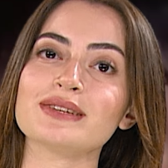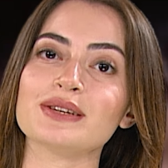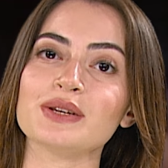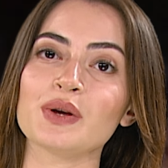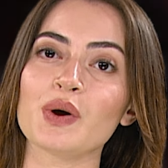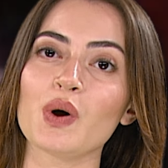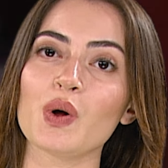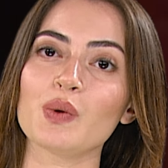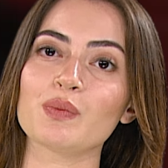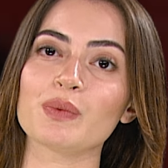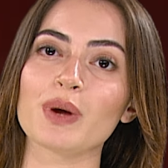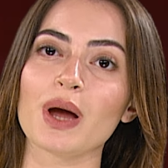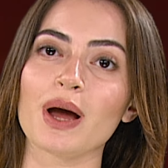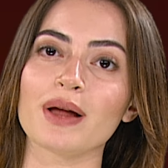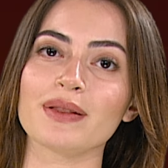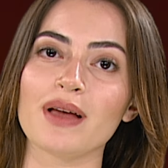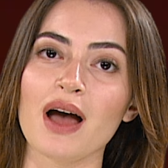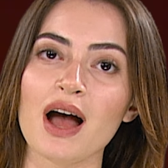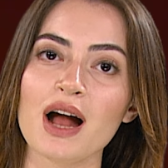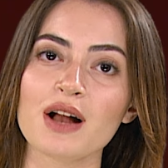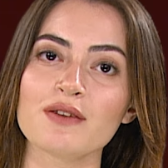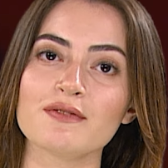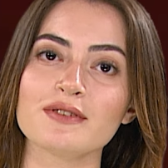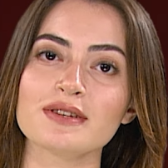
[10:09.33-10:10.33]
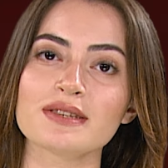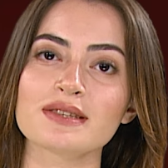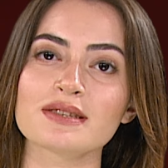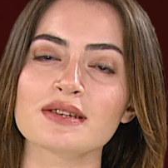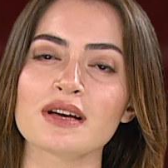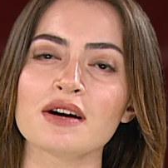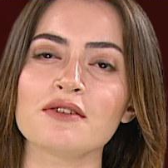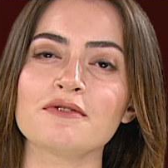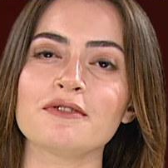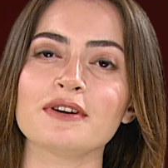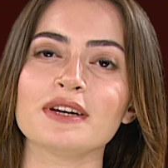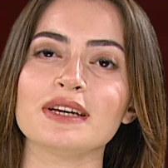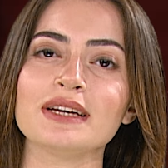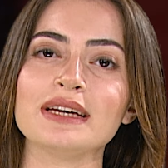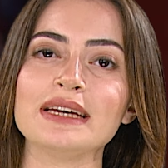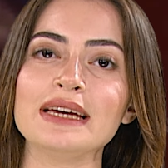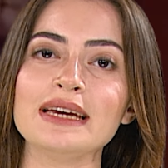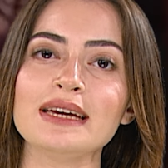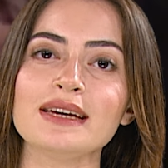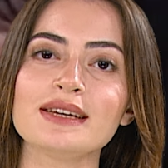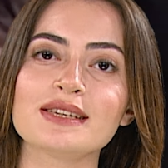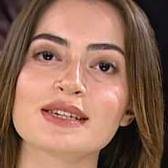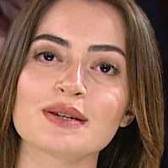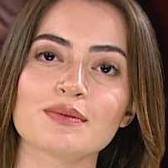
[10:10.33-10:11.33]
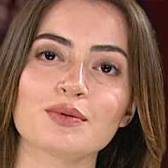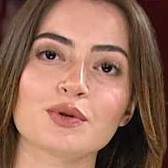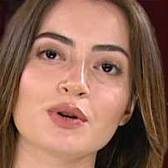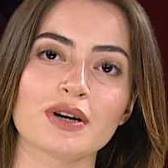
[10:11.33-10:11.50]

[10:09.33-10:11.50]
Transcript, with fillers: iyi olmayan Elvis kafayı iyice bu